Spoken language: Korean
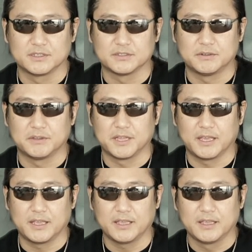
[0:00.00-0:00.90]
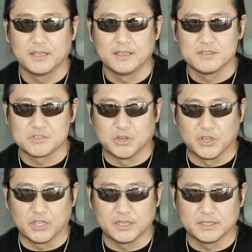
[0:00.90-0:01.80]
그런데
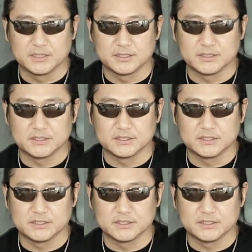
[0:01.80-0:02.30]
저희는